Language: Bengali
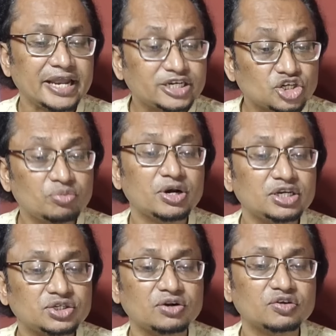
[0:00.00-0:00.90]
এই
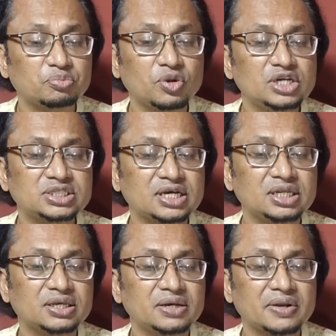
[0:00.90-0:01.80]
সময় সড়কে পুলিশ
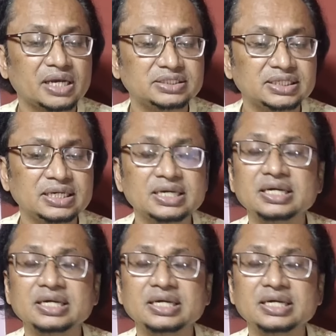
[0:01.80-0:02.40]
থাকলে কেউ কাজে